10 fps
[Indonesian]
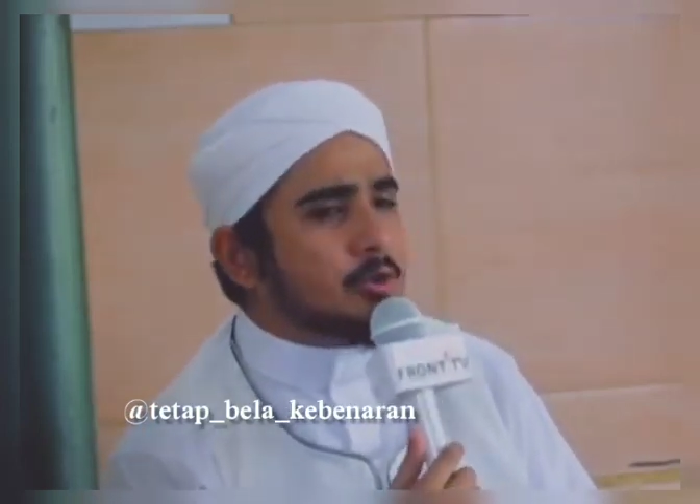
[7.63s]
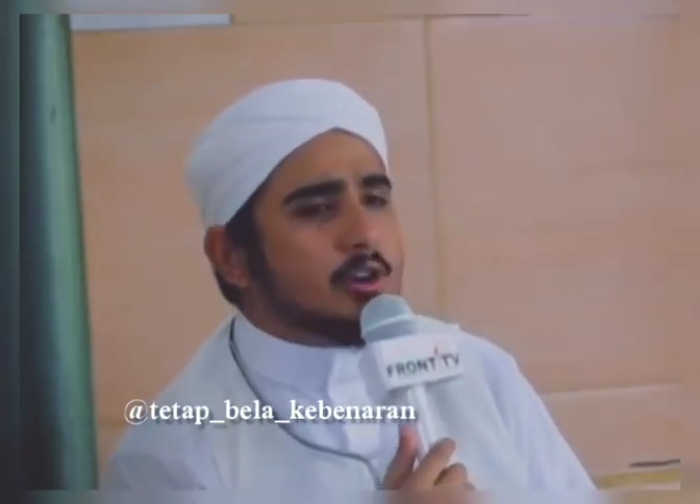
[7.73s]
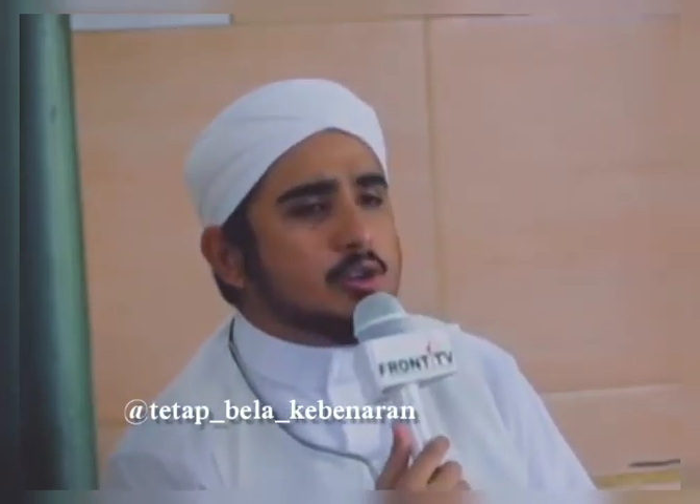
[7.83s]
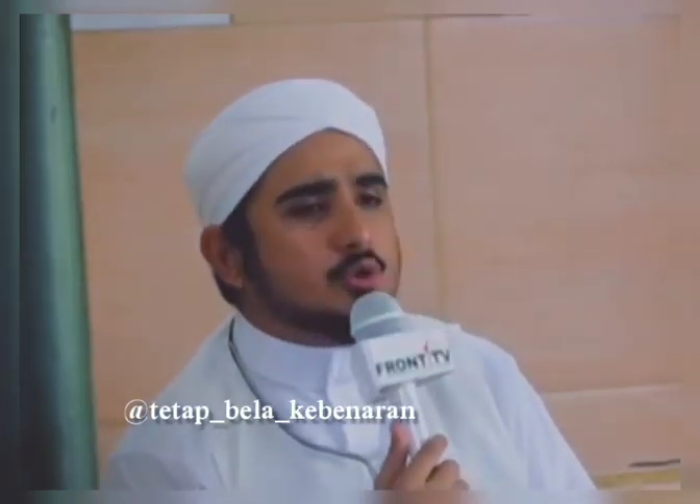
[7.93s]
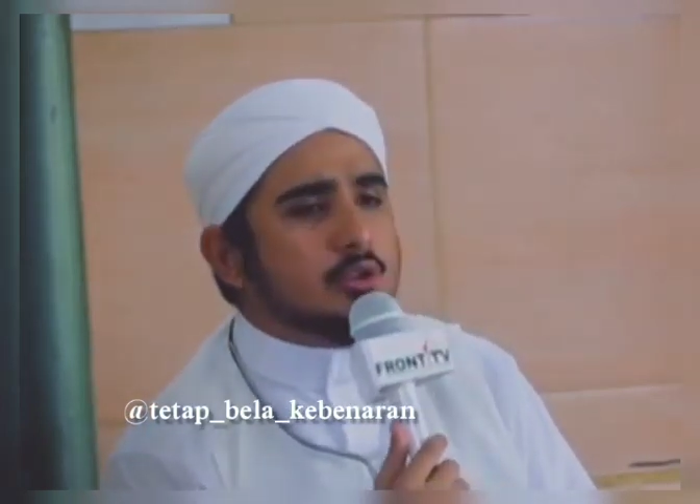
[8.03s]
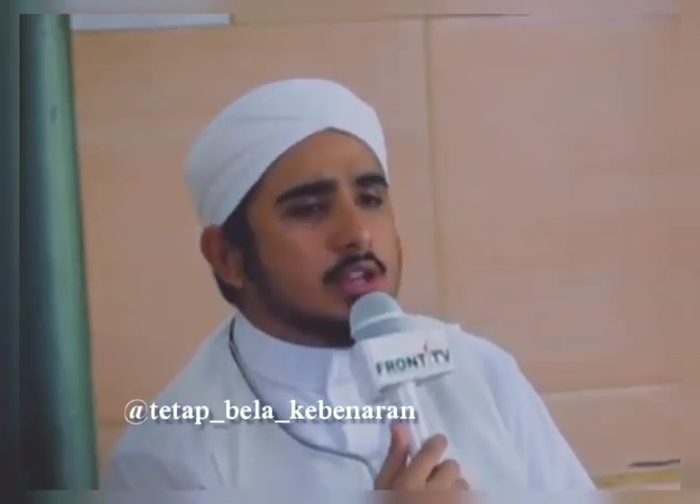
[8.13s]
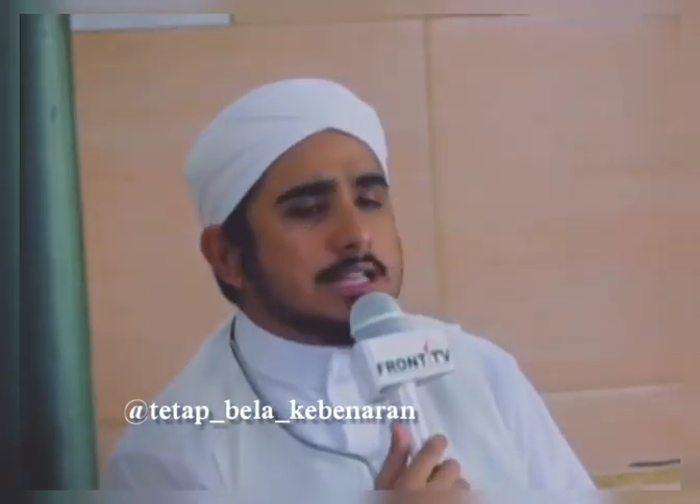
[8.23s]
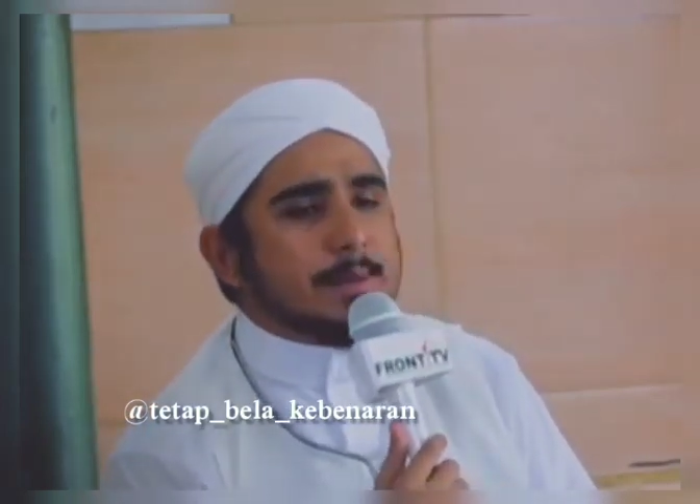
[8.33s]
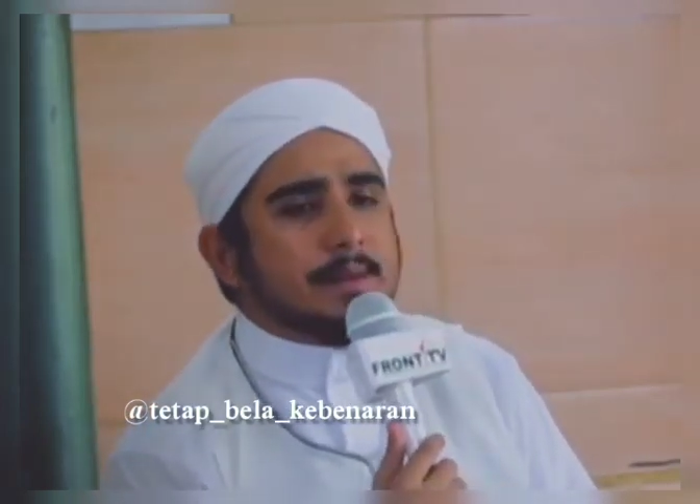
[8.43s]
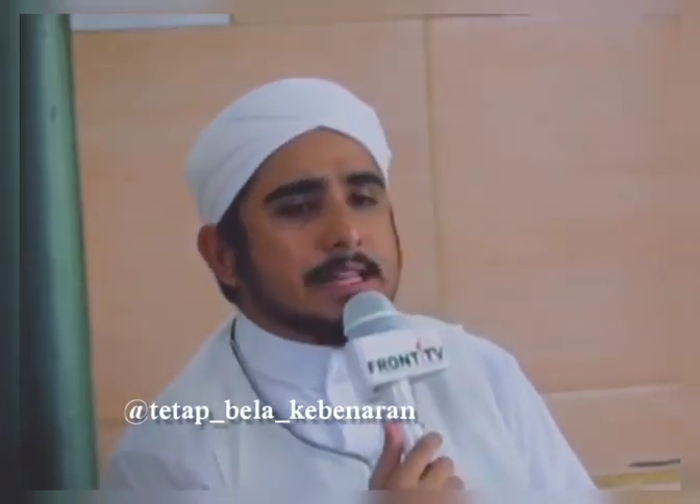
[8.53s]
untuk
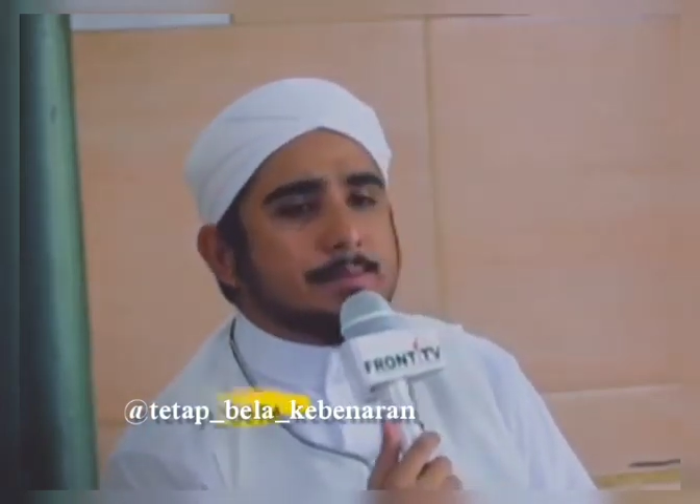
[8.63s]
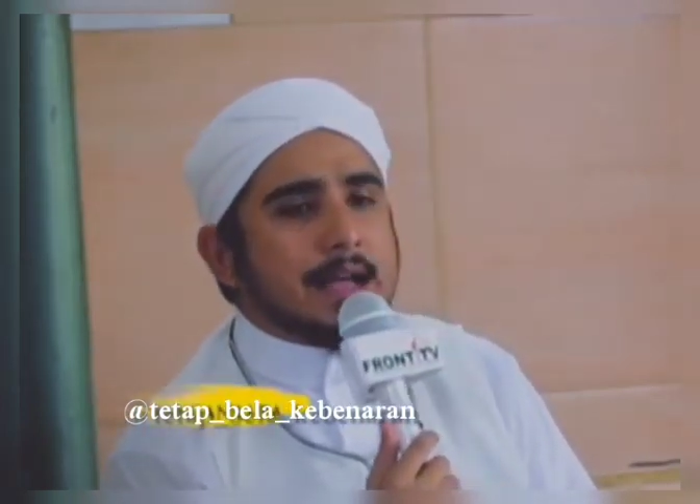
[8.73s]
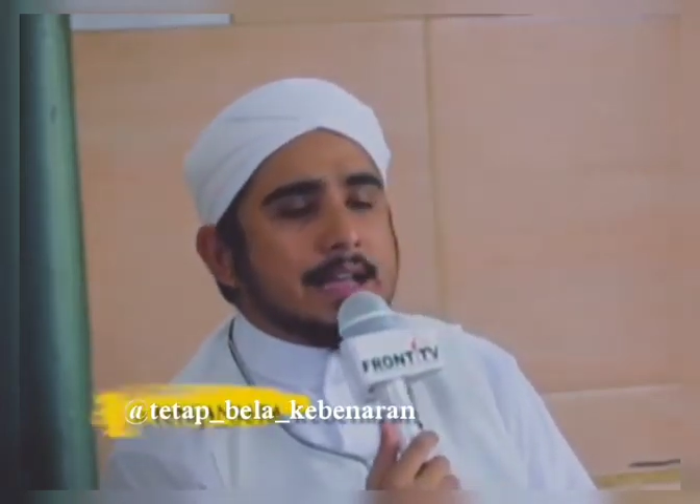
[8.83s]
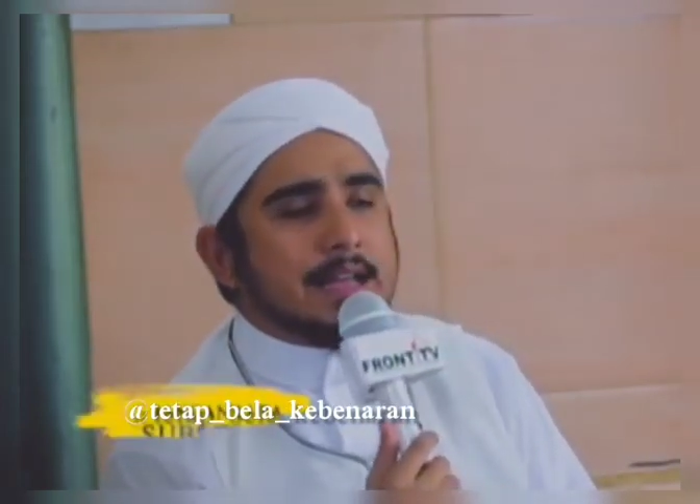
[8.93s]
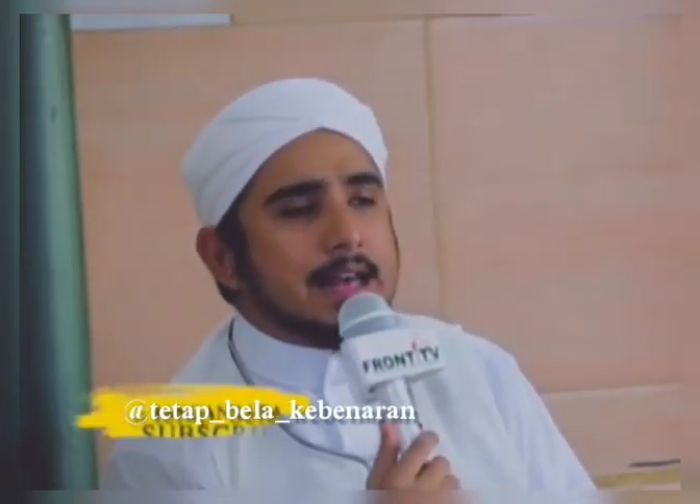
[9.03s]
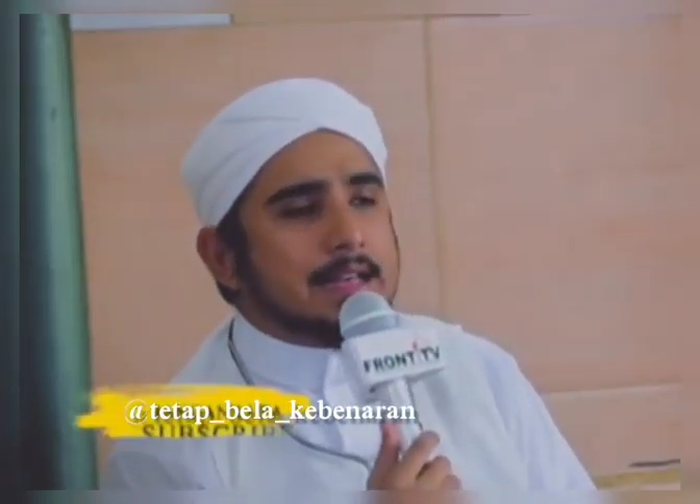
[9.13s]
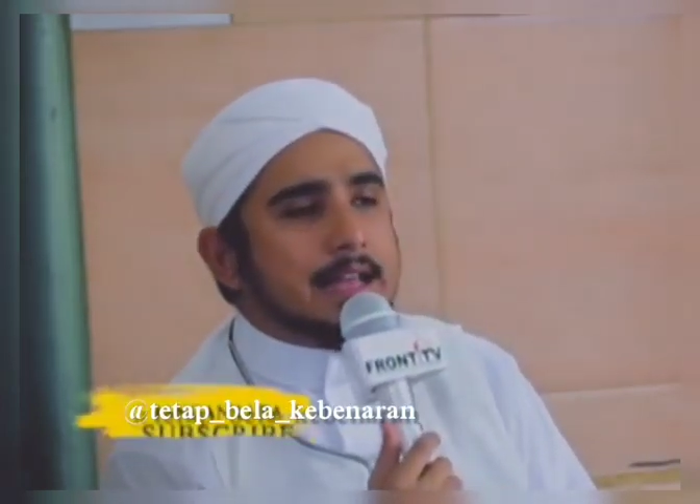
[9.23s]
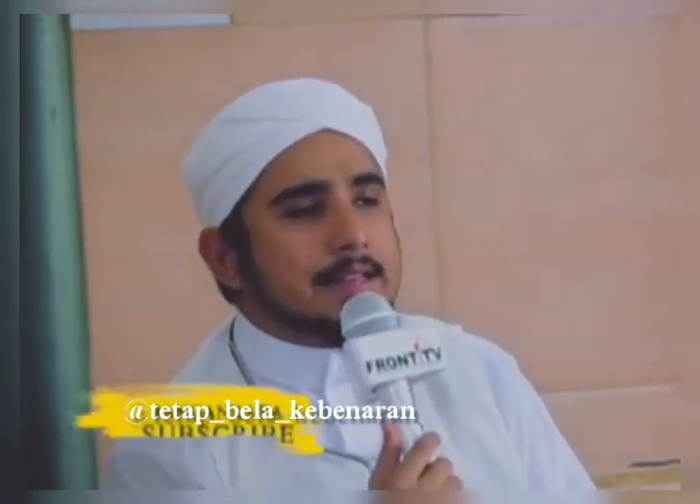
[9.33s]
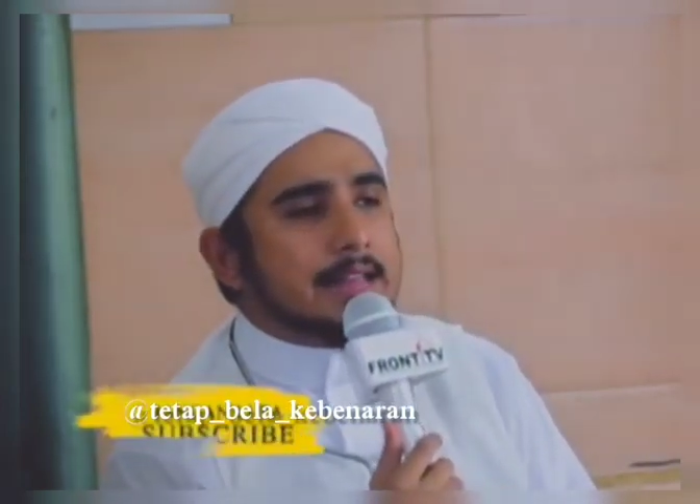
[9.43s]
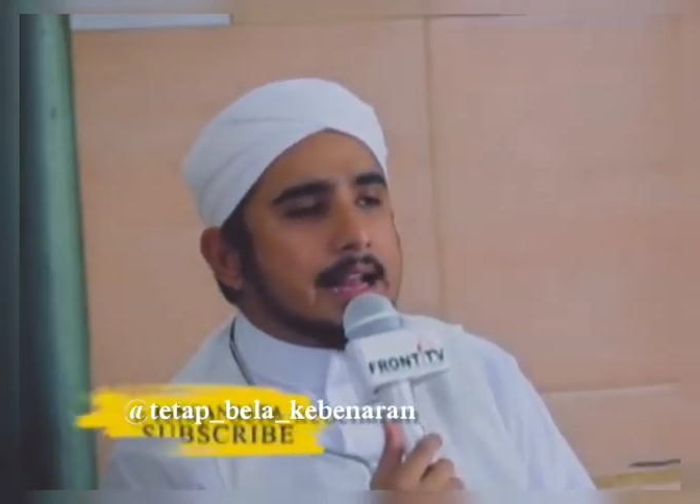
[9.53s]
Rasulullah seperti
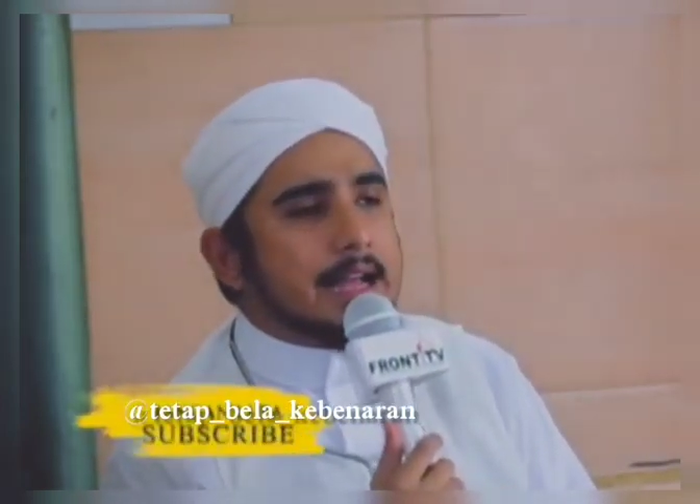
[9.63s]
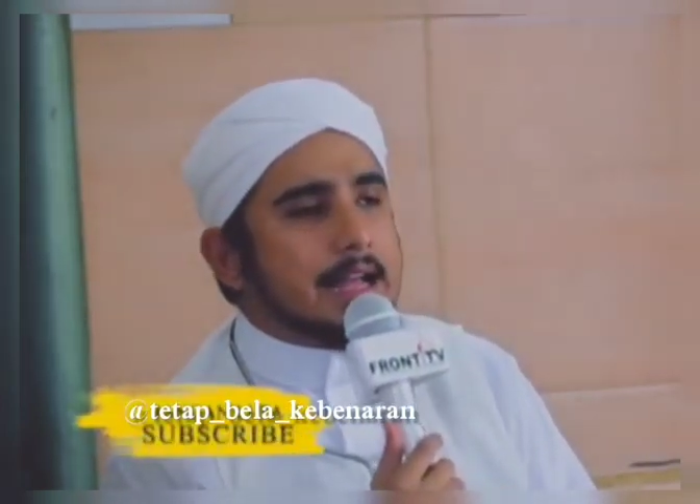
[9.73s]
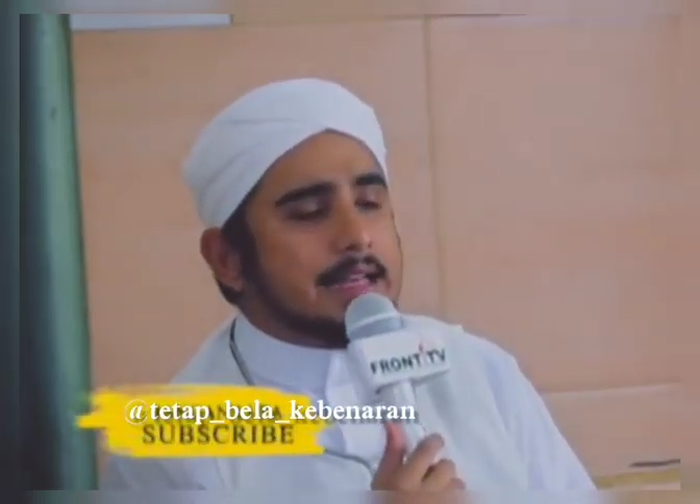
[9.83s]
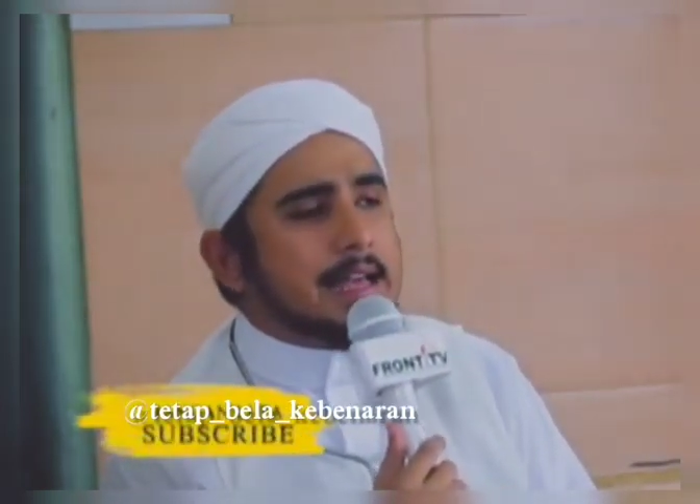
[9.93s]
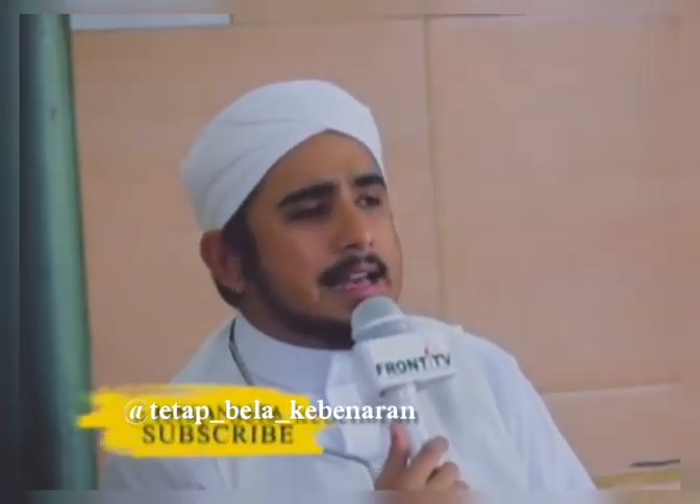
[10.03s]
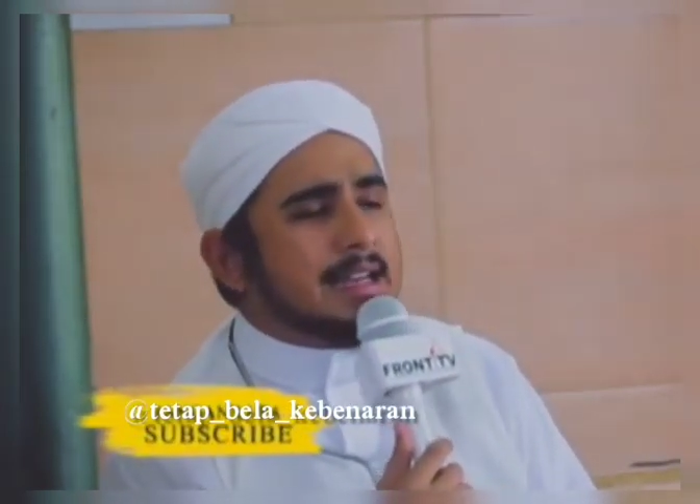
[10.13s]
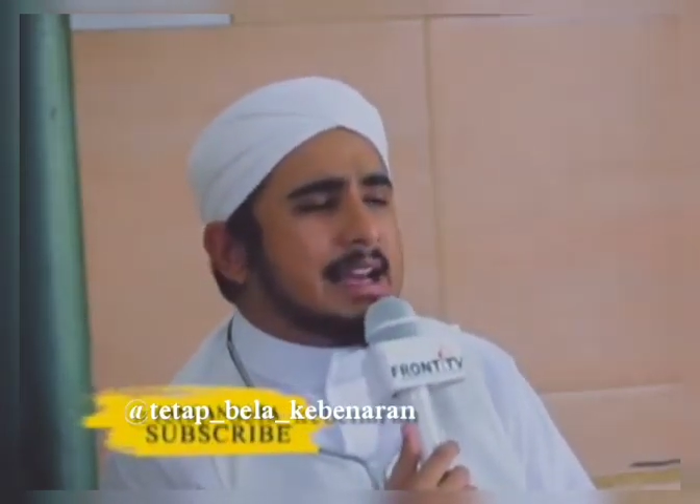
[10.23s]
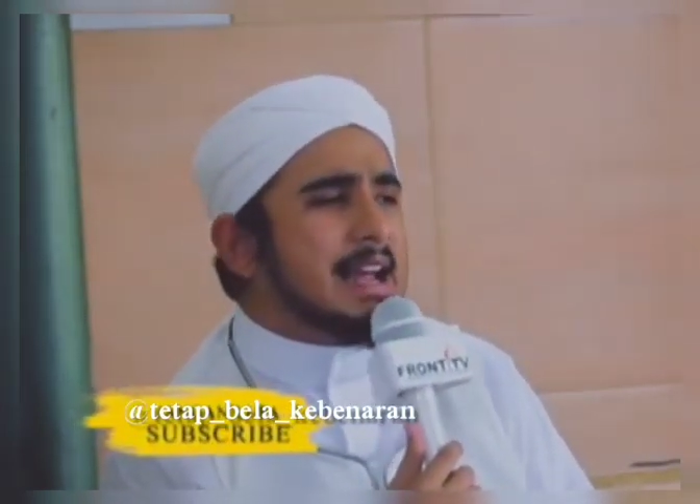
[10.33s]
panggilan di antara kalian.